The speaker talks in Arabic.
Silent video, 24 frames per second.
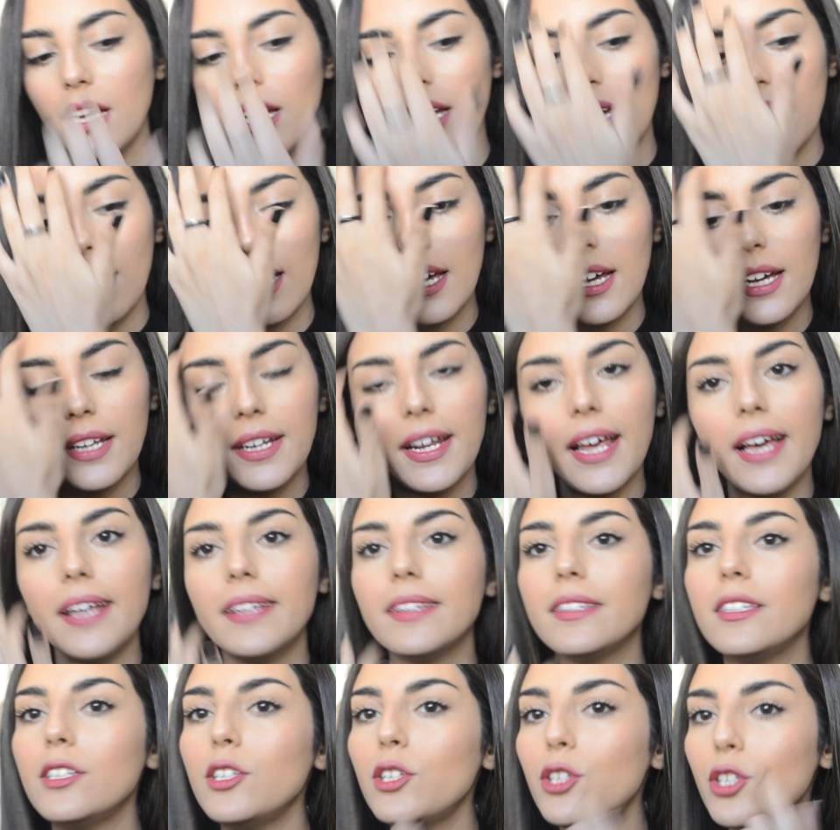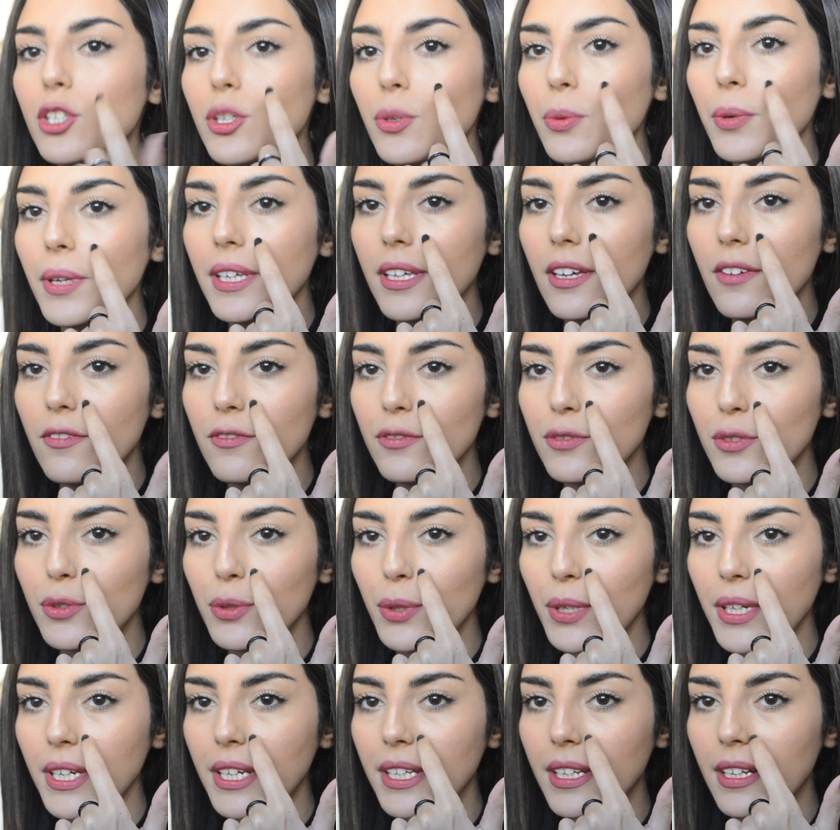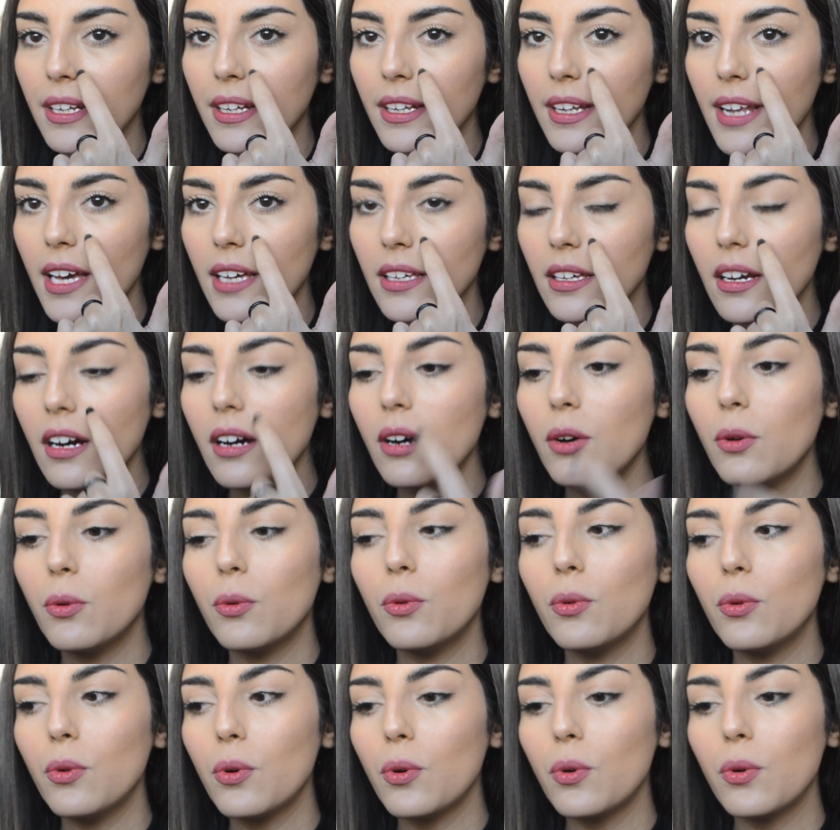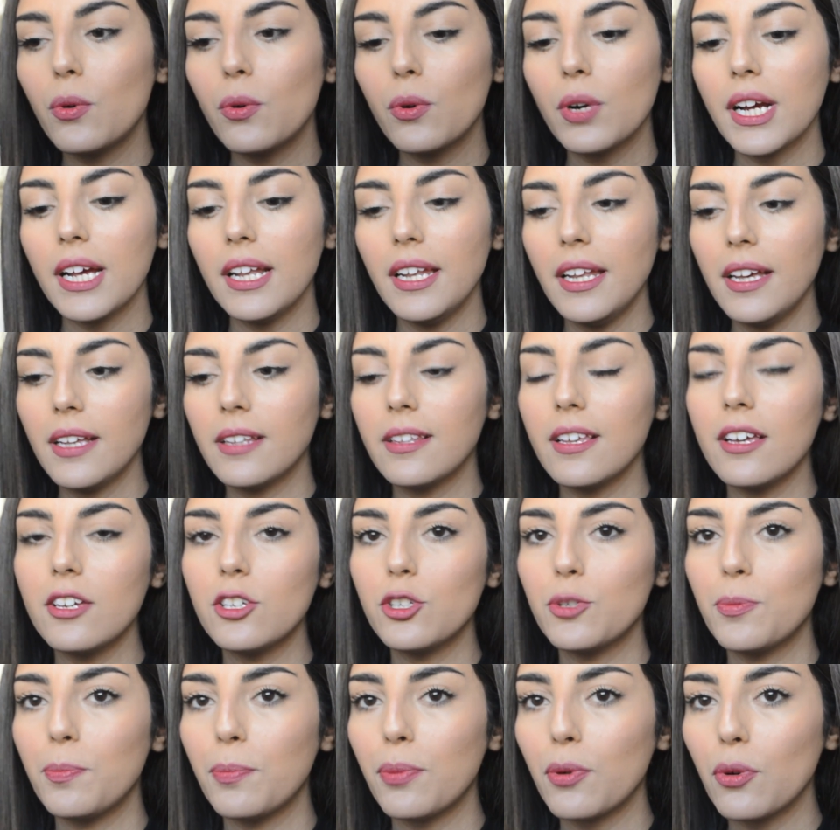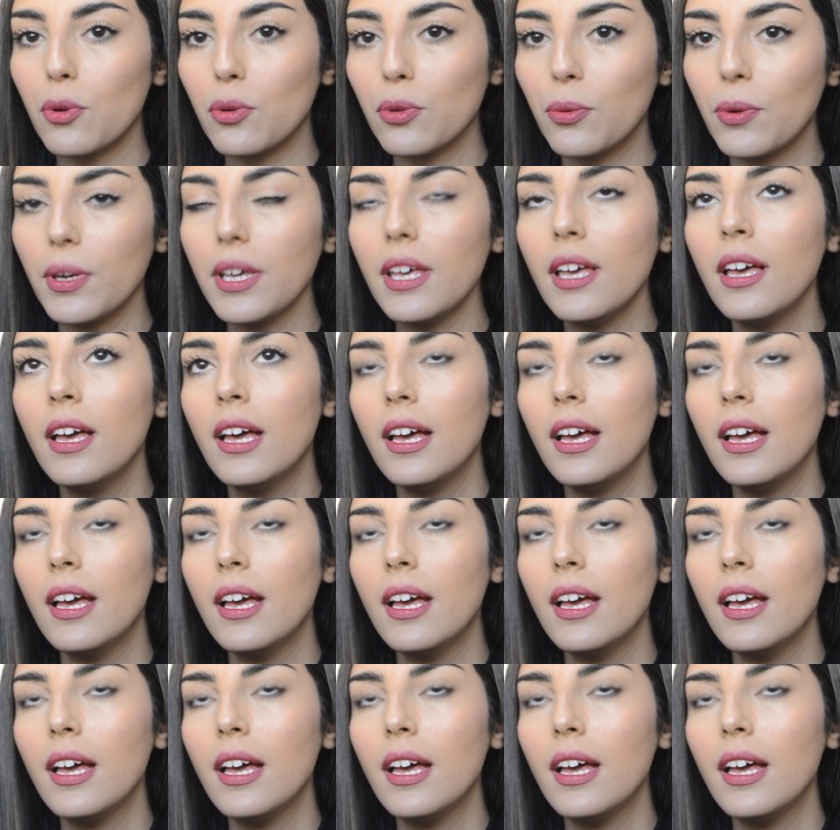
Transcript: آه، انا عندي شويه مفتوحين هنايا وكنحتاج برودوي